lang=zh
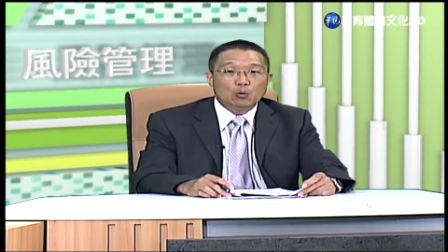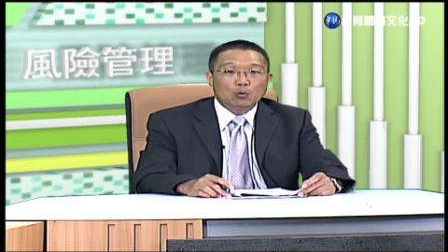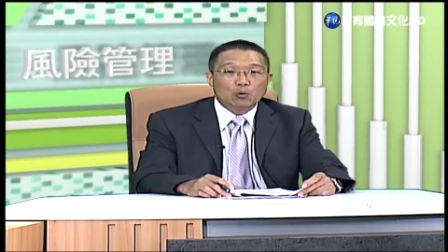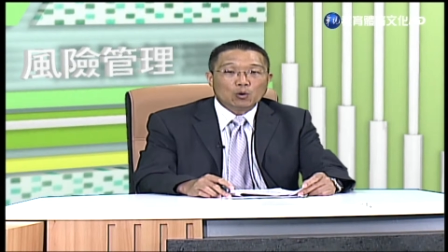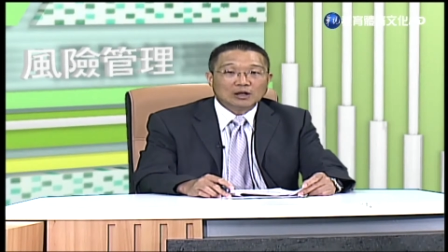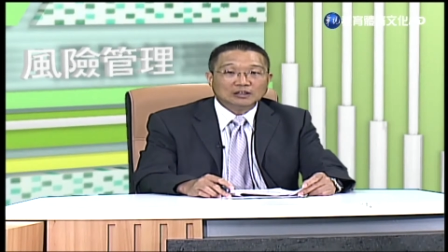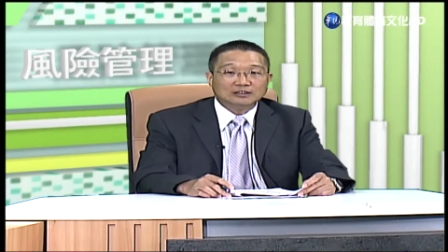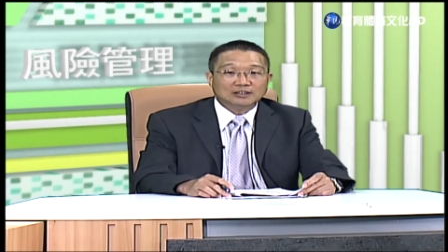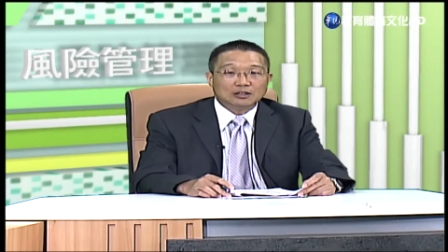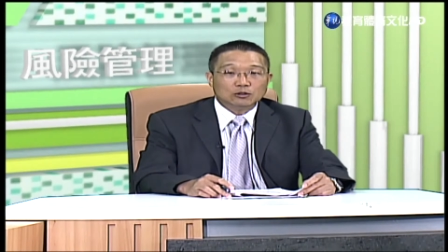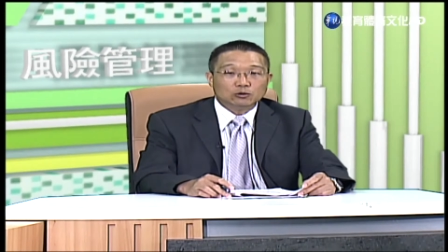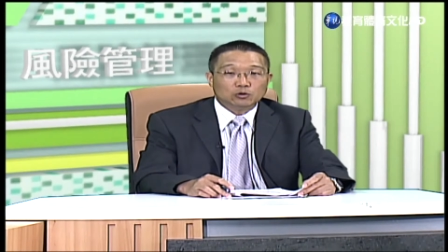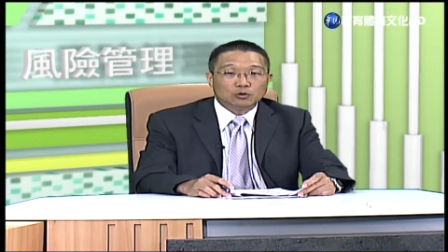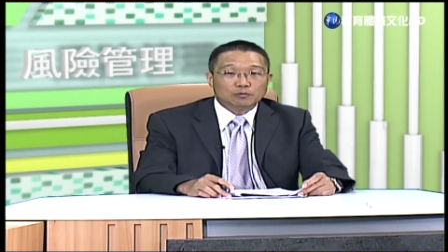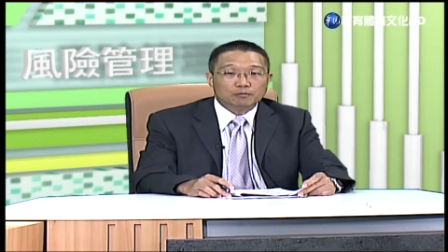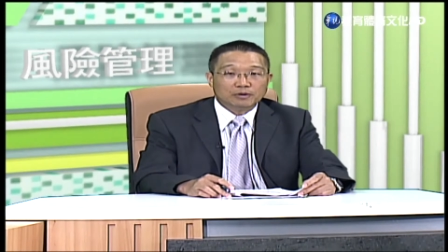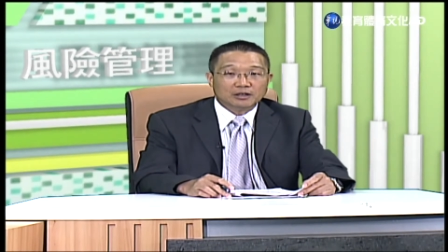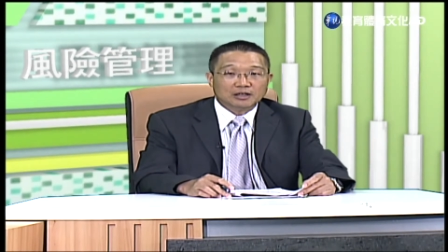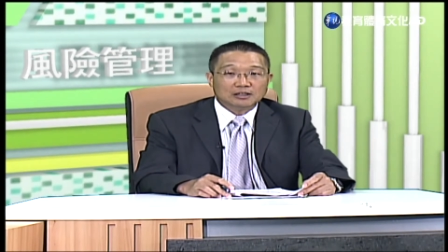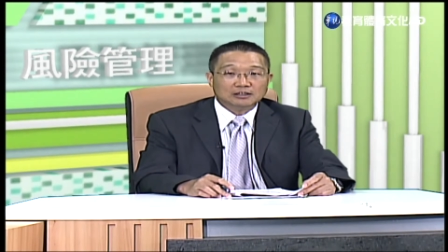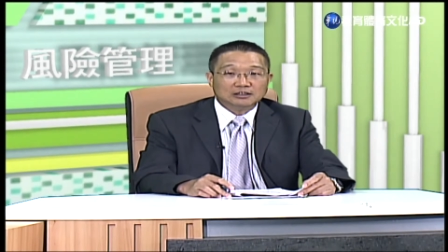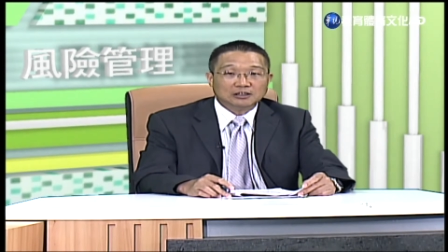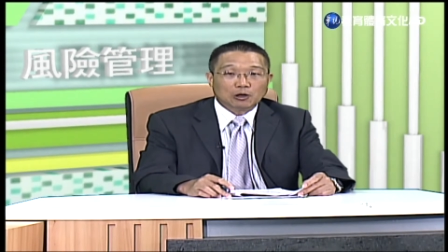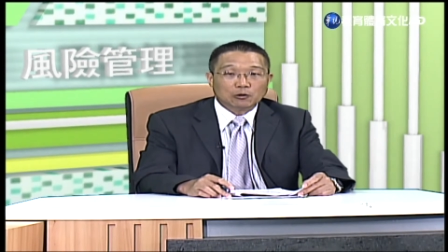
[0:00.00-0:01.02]
万全准
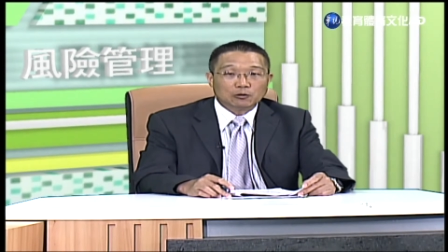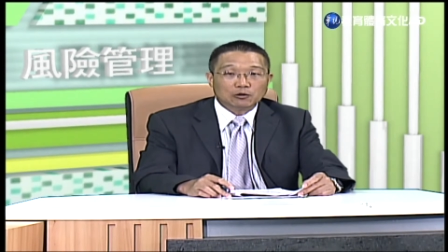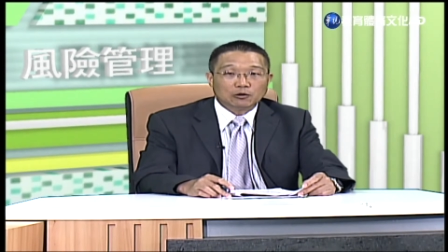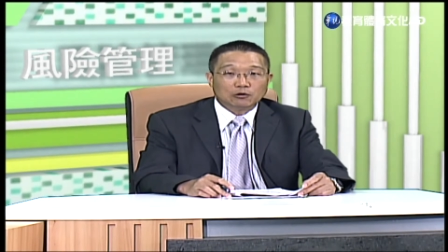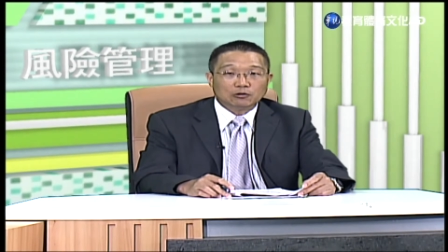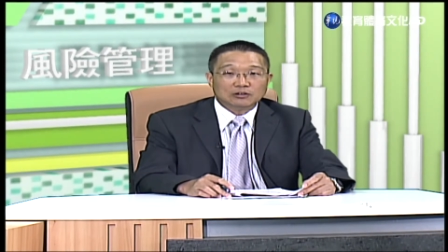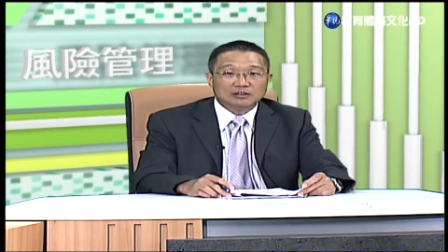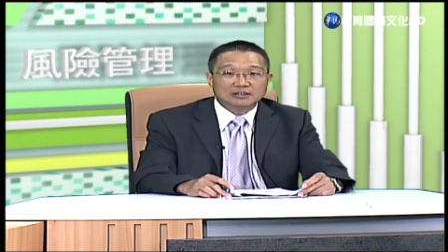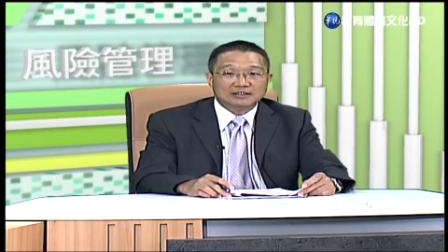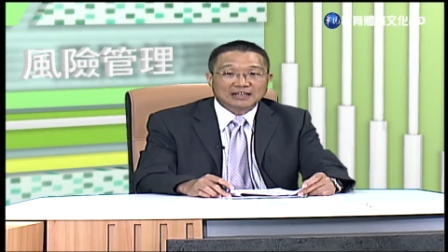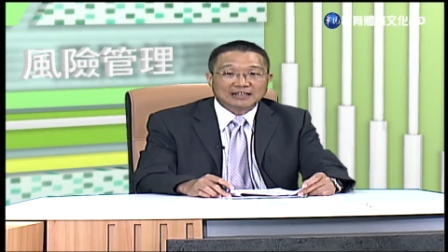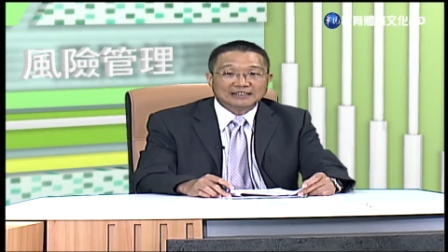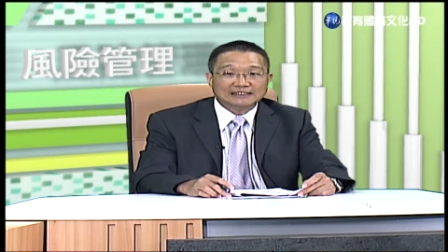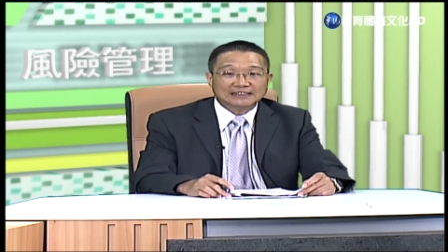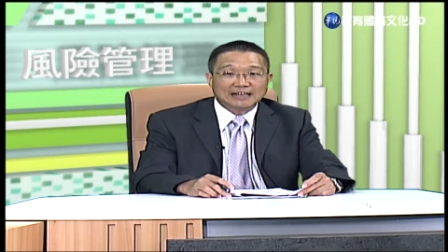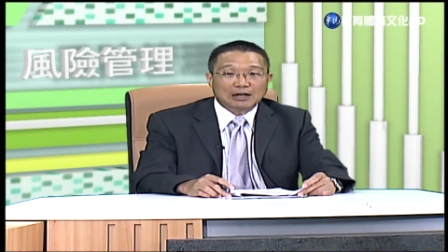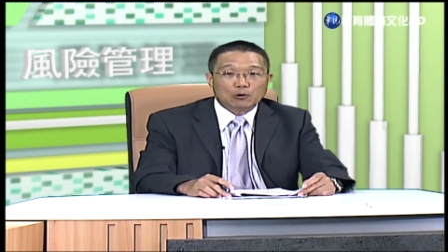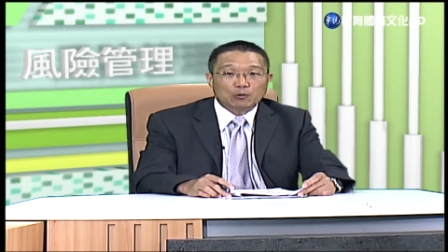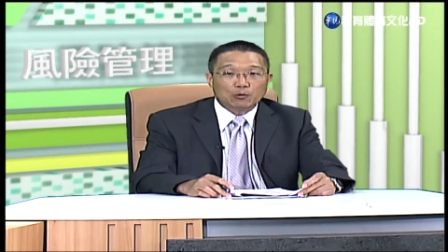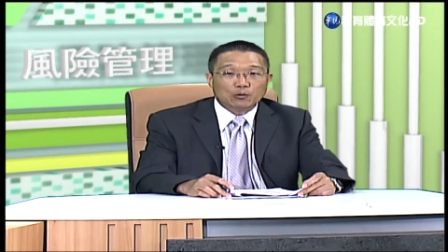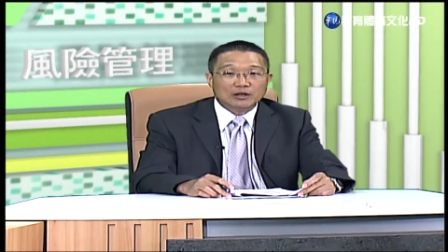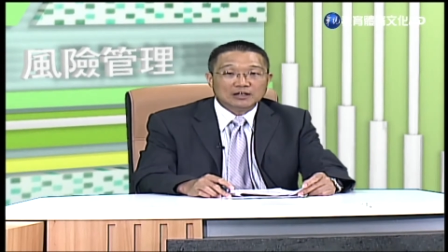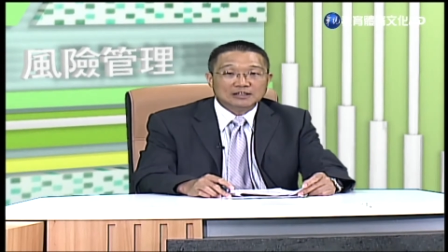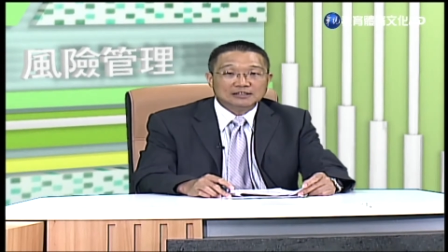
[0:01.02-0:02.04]
备的效用，在
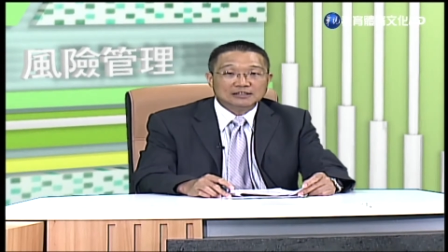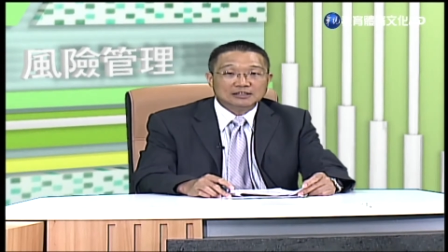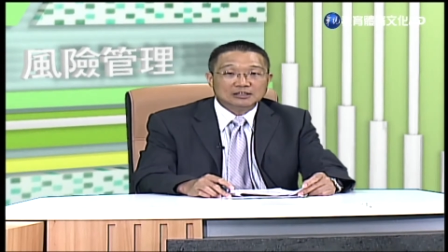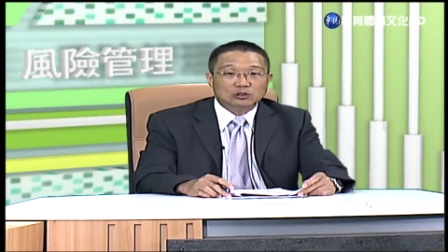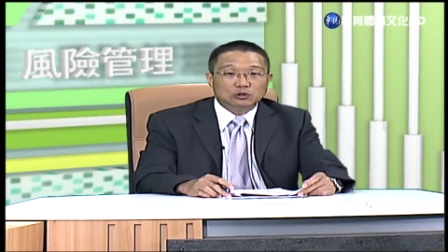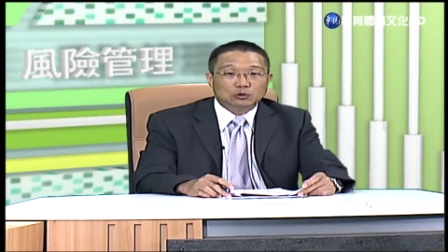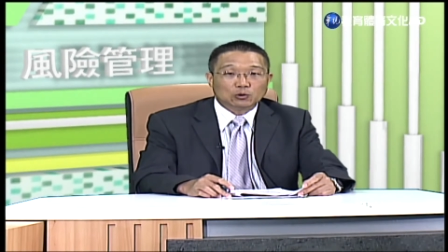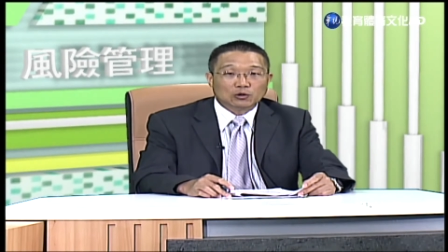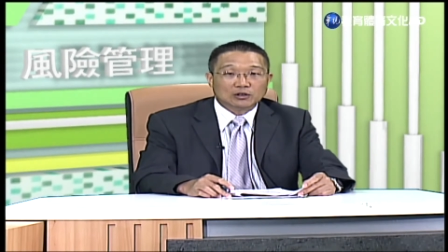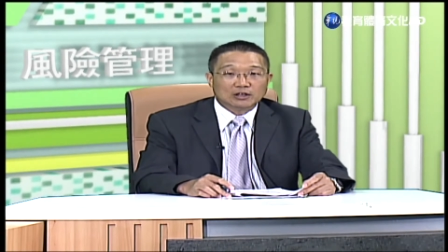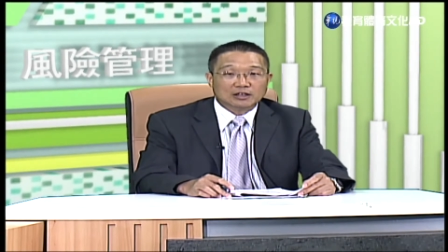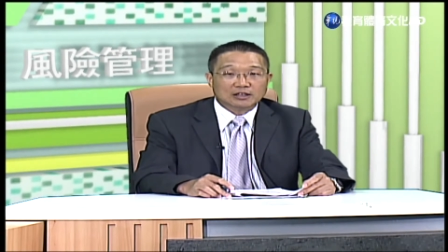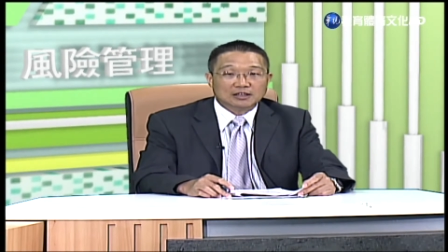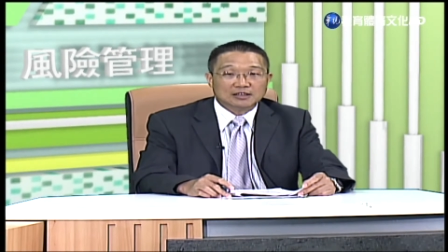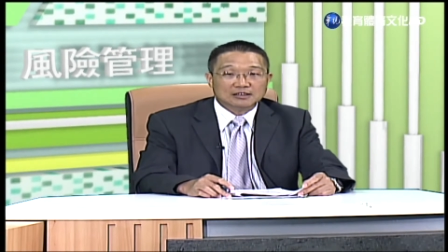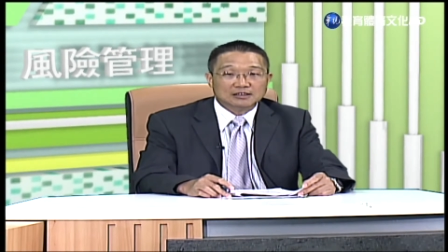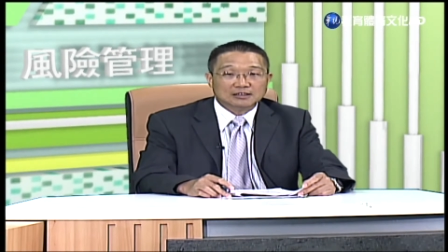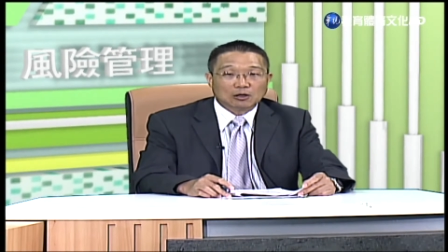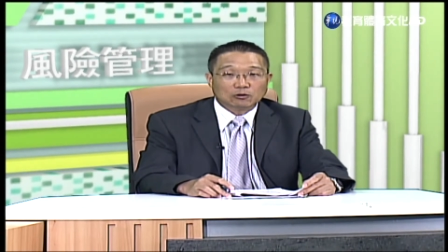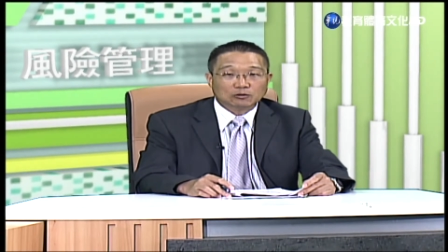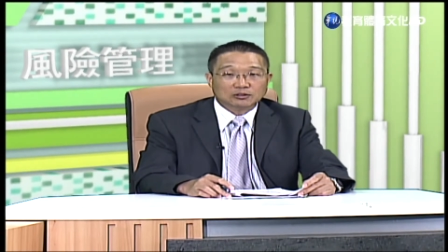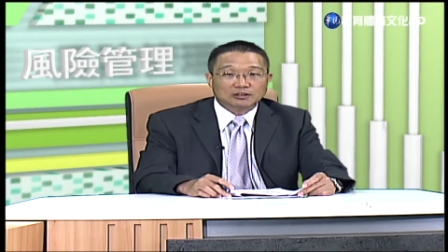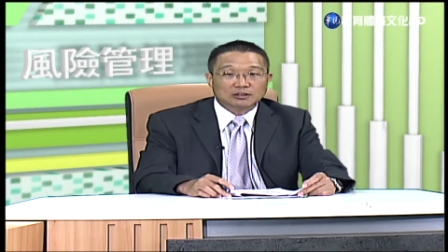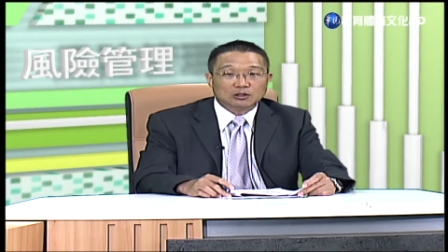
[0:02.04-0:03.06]
将危机所可能
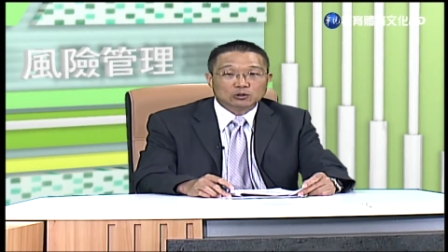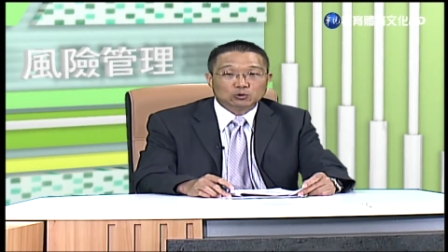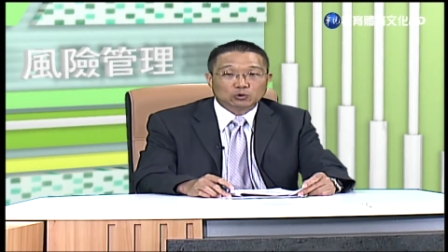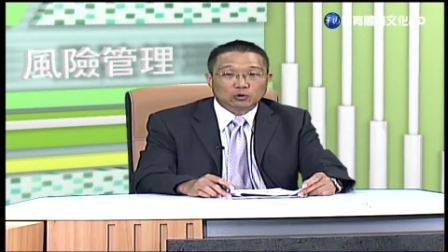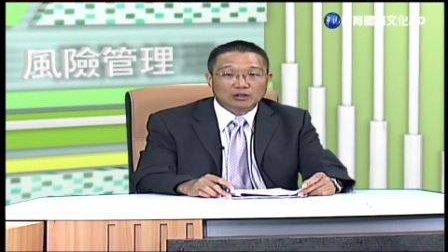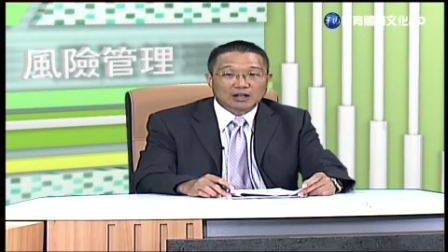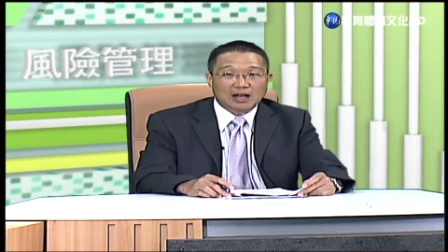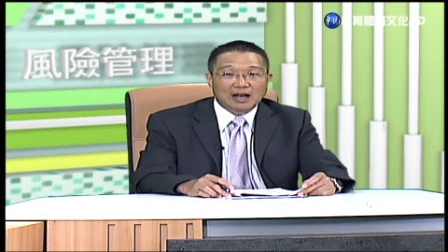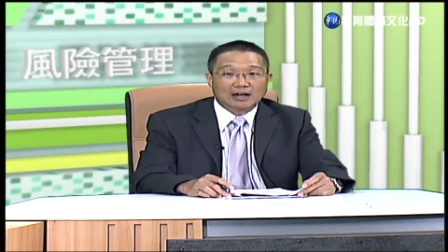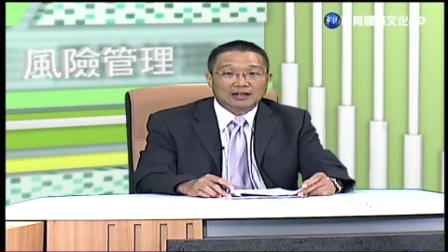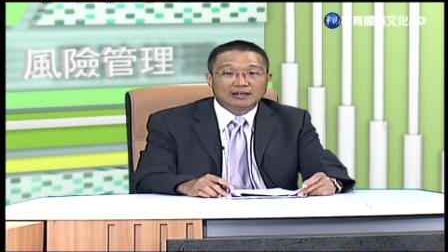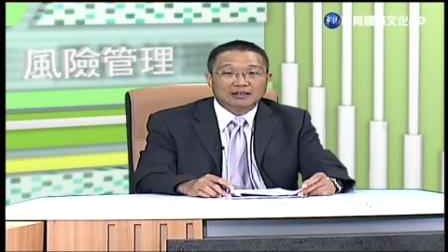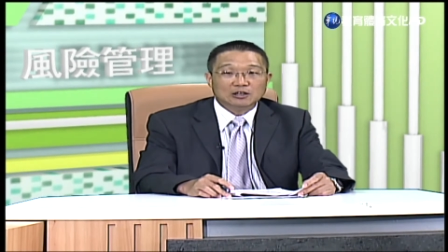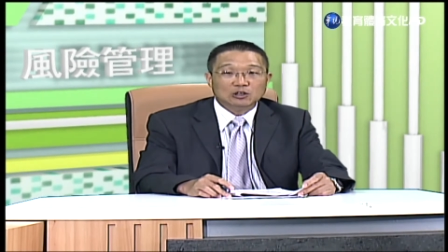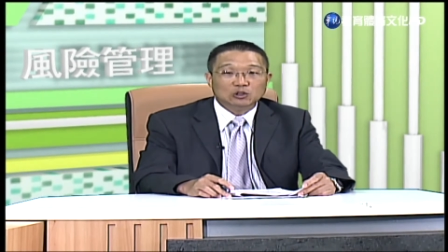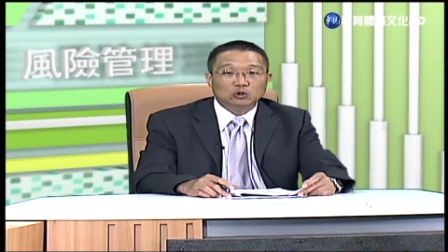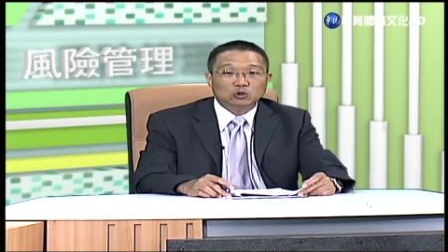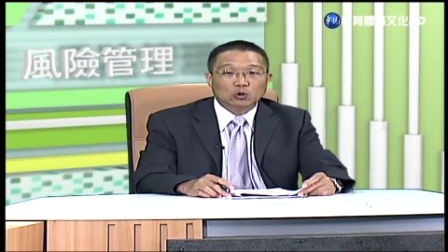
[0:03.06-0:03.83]
造成的损害，